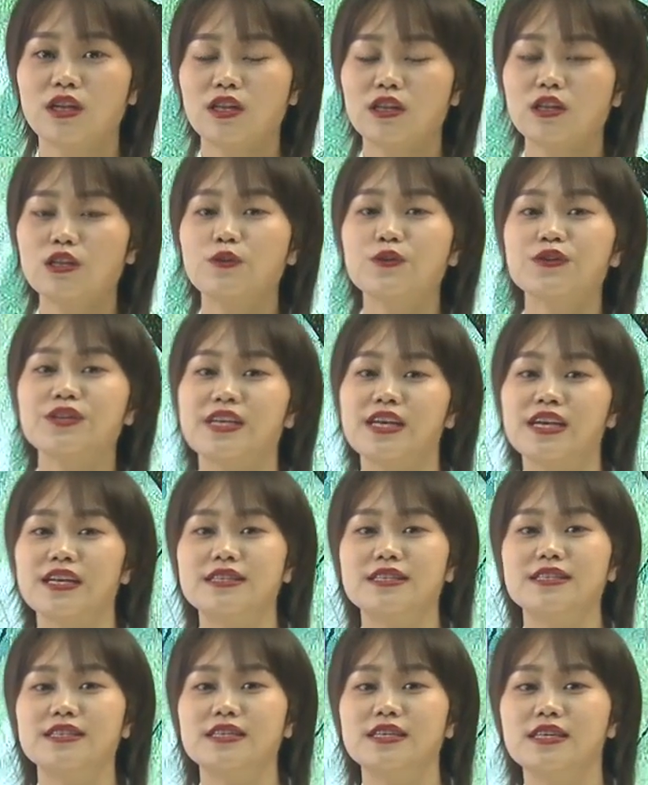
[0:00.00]
六
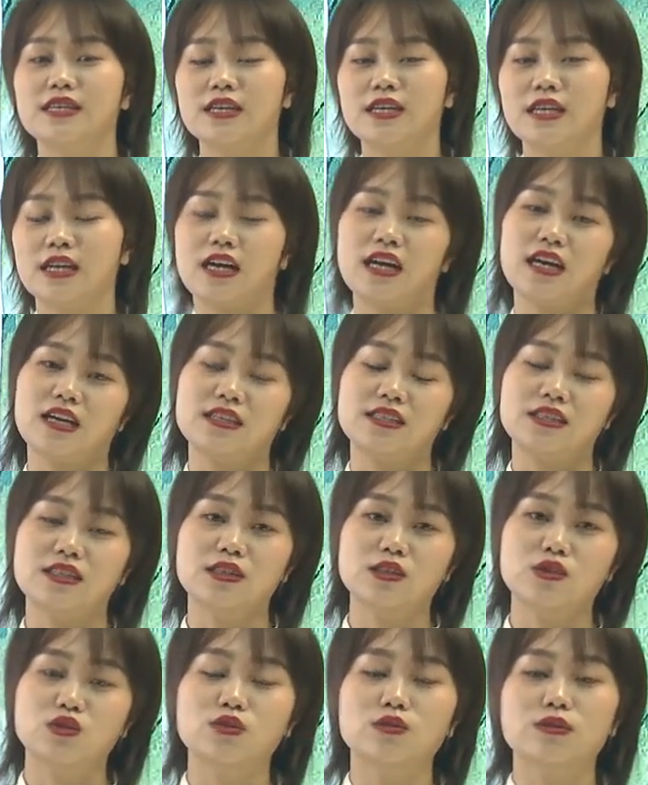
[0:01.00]
年级啊一
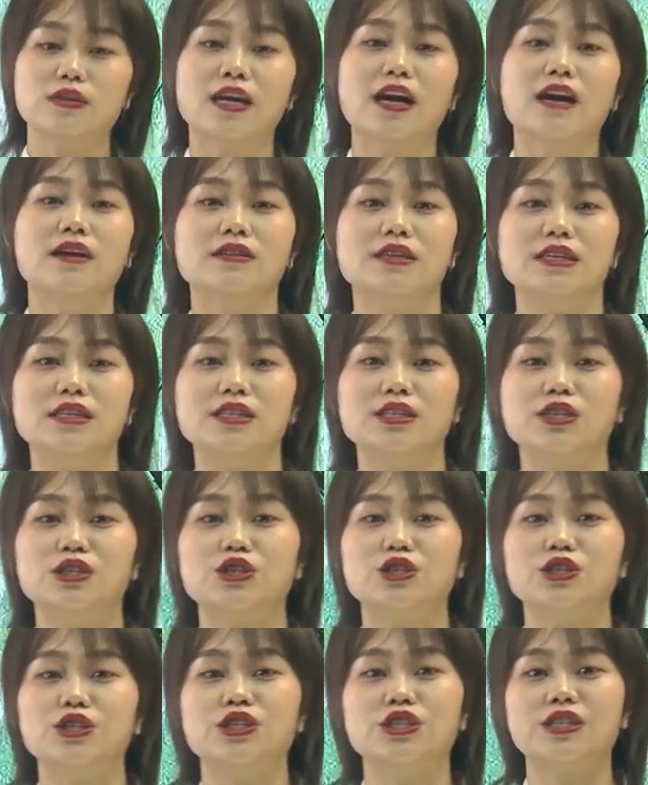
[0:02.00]
个重要的一个
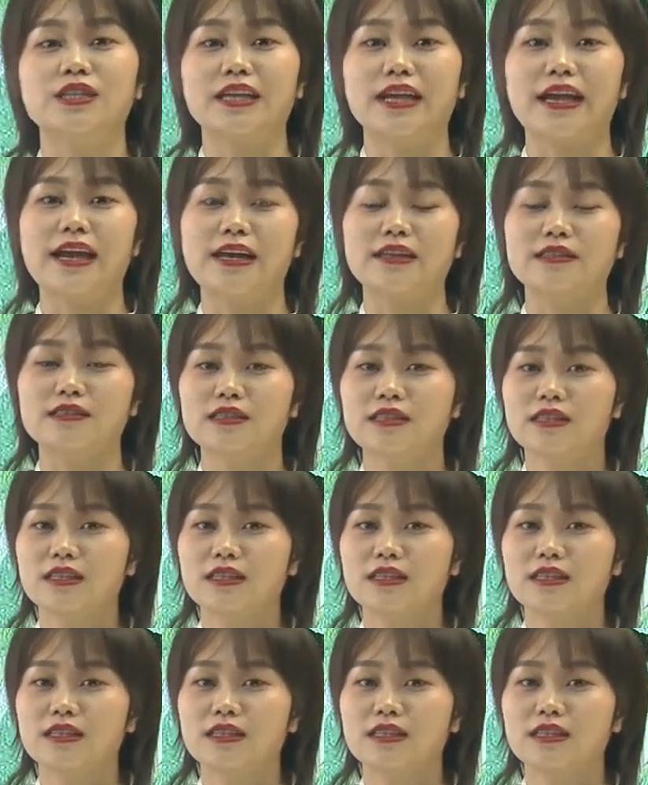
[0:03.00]
知识点。